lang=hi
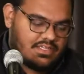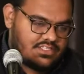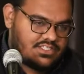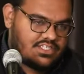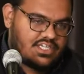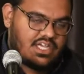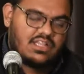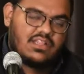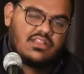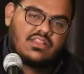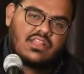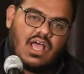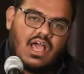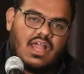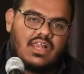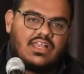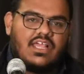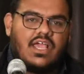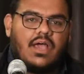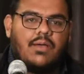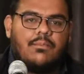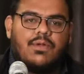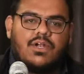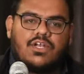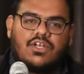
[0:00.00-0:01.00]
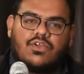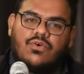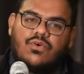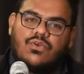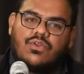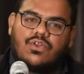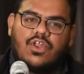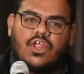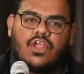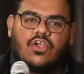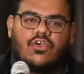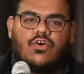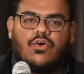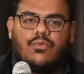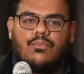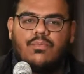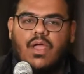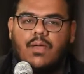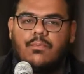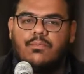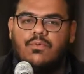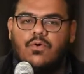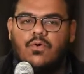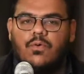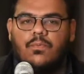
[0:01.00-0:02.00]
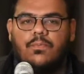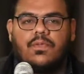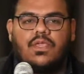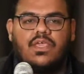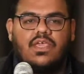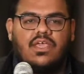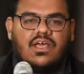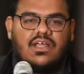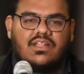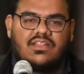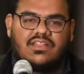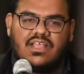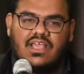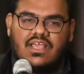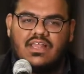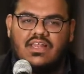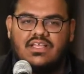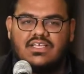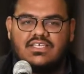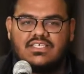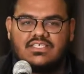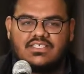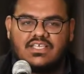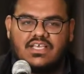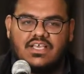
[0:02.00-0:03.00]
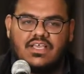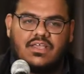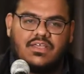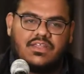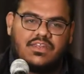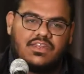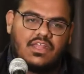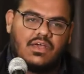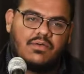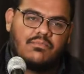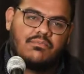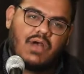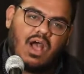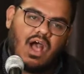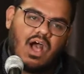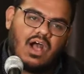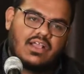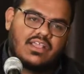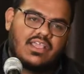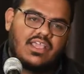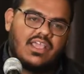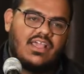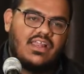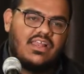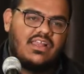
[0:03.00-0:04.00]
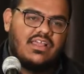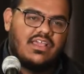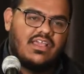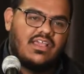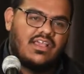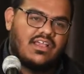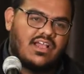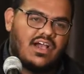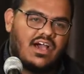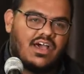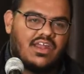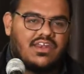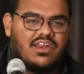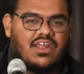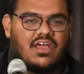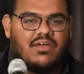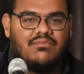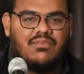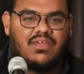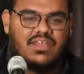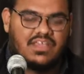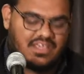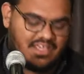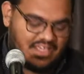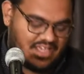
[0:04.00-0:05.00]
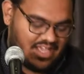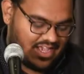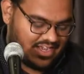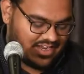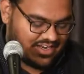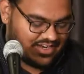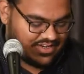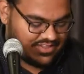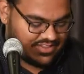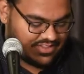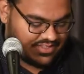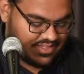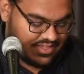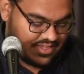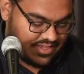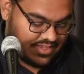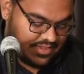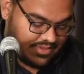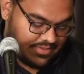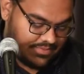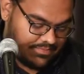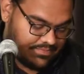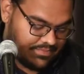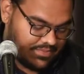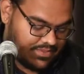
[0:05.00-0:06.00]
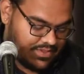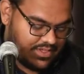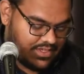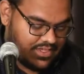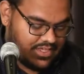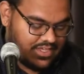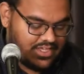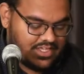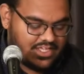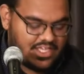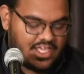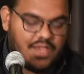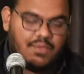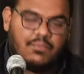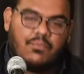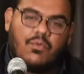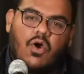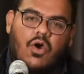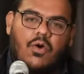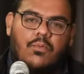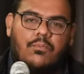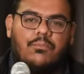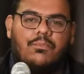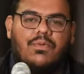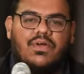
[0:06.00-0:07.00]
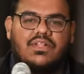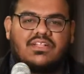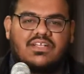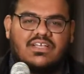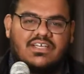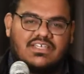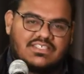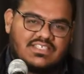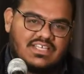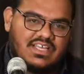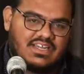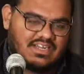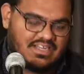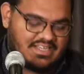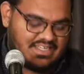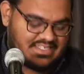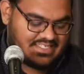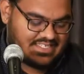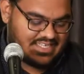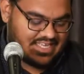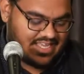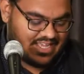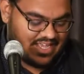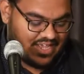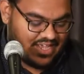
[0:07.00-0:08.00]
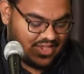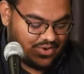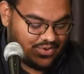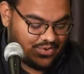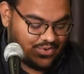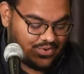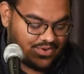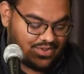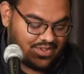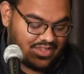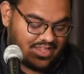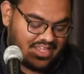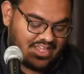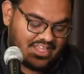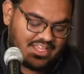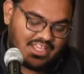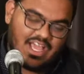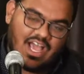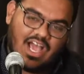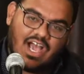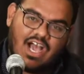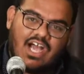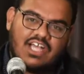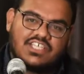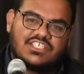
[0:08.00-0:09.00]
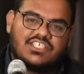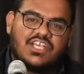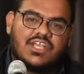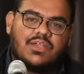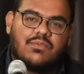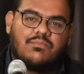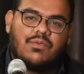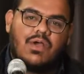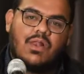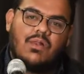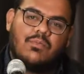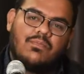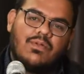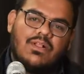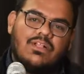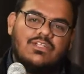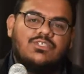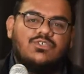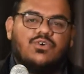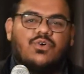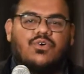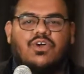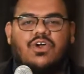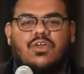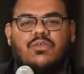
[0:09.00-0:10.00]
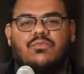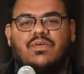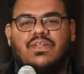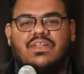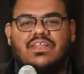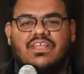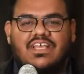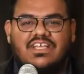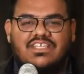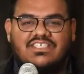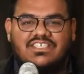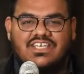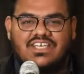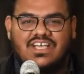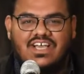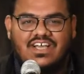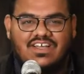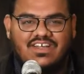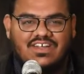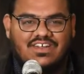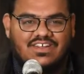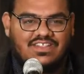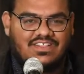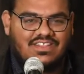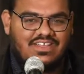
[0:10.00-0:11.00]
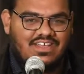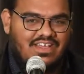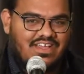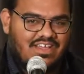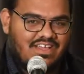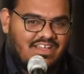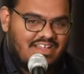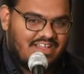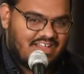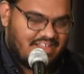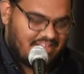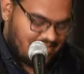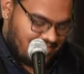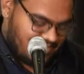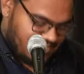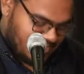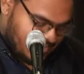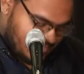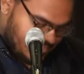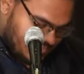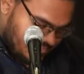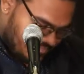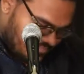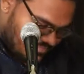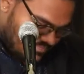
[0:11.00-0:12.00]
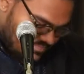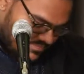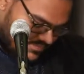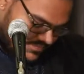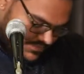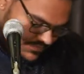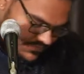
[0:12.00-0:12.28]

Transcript: चंद तालियां बटोरने को महबूब की हथेली से नम आंखें लिए कारनामे किया करते हैं ये मोहब्बत का सर्कस है यारो यहाँ आशिक पल पल जोकर बन के जिया करते हैं